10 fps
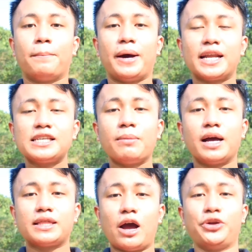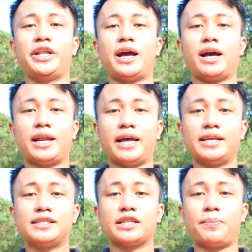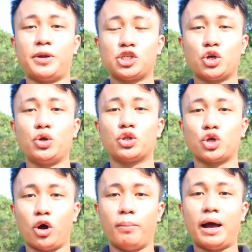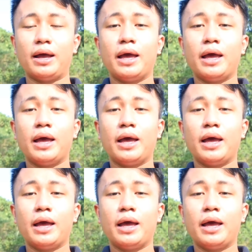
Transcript: Para sa mga tao na nakakaranas ng depresyon o trauma,